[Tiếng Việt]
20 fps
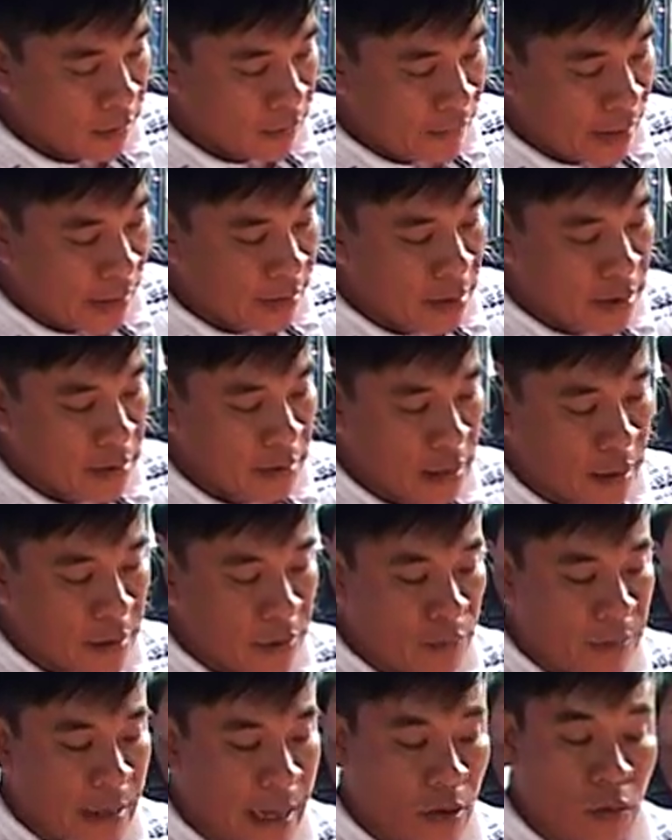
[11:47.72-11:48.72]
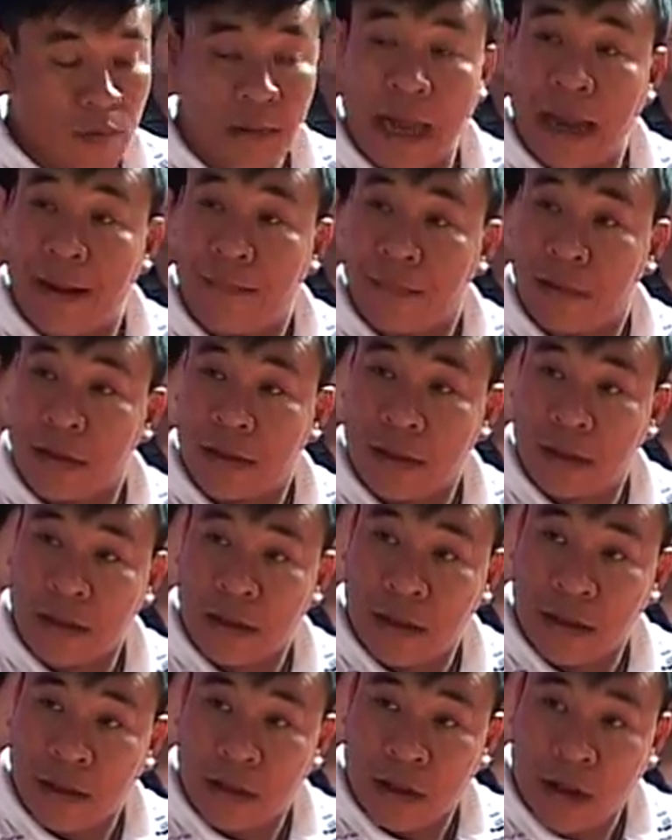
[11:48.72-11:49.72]
và tương tự chúng ta cũng làm
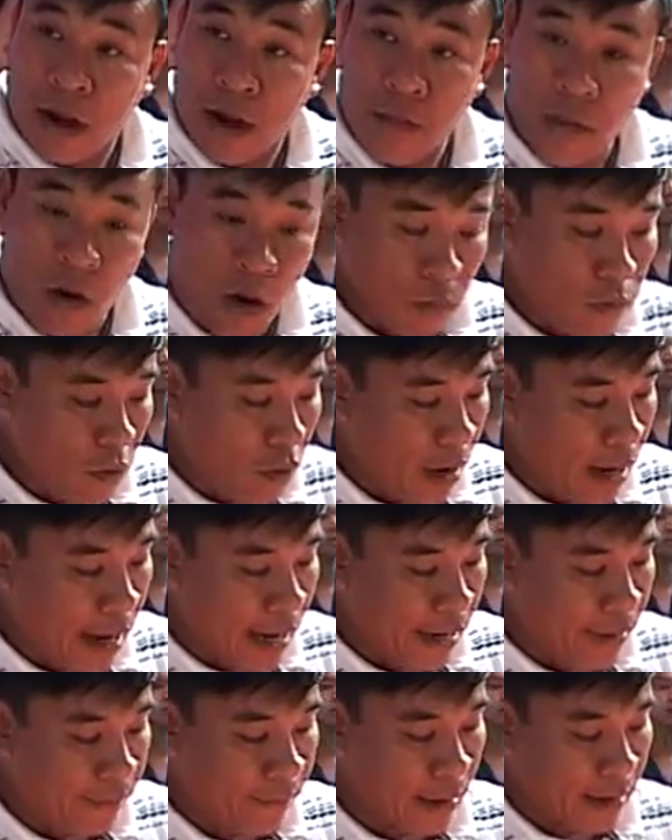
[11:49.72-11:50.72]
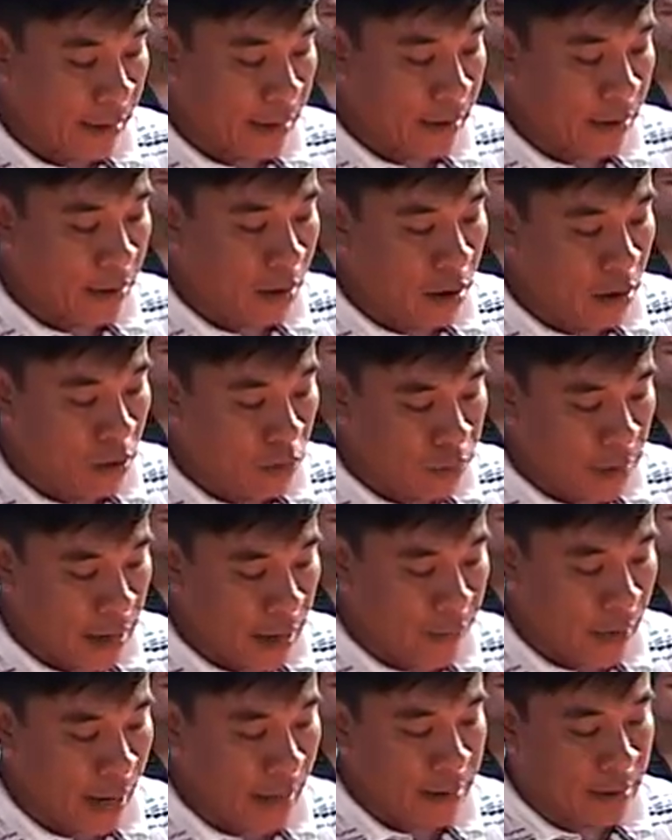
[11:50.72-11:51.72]
co một co hai và nó cũng
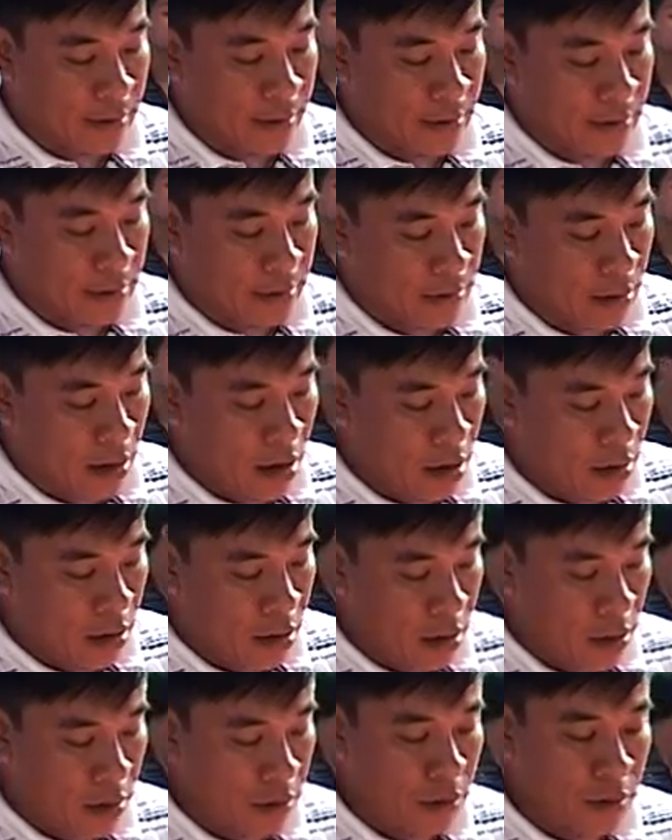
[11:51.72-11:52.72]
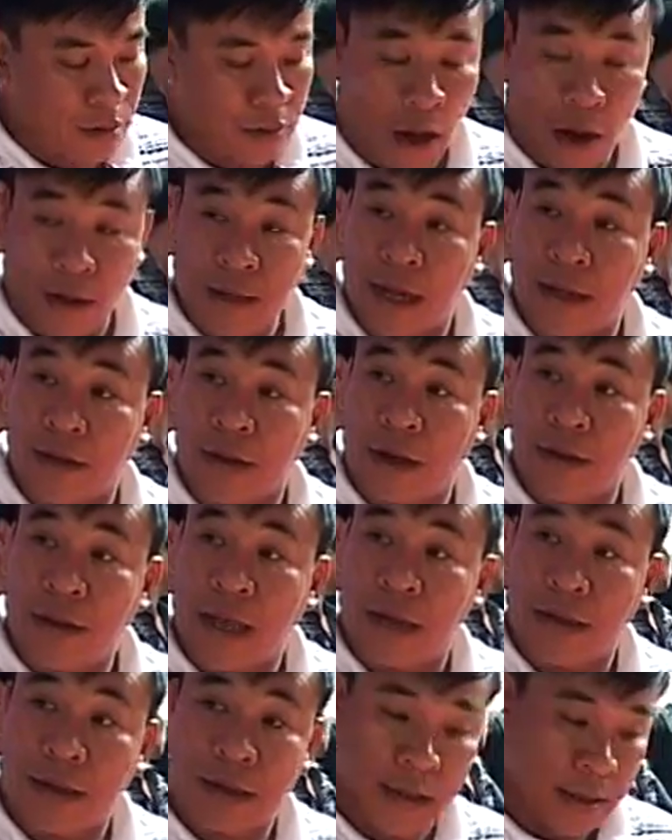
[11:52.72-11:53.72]
đều đặn nó nó nhỏ dần nhỏ
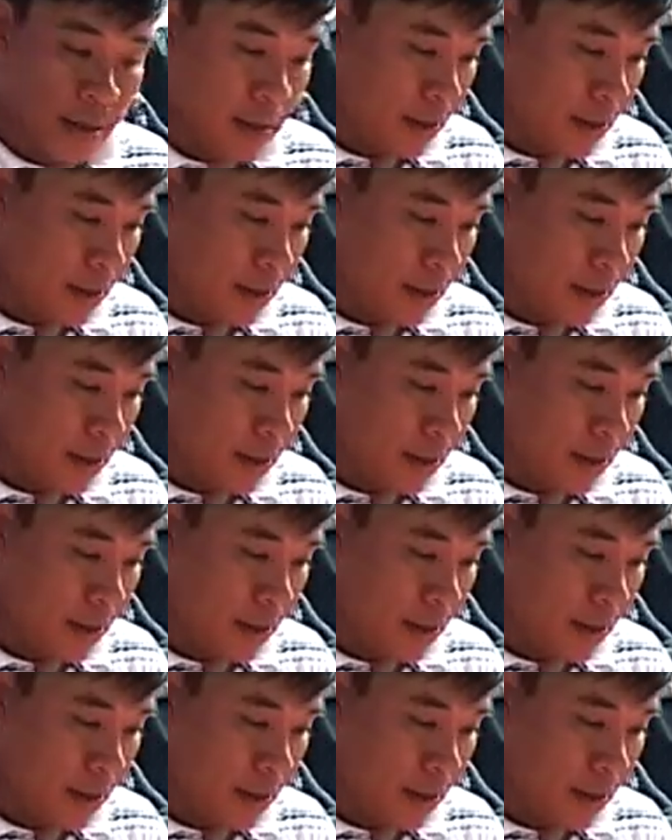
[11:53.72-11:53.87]
dần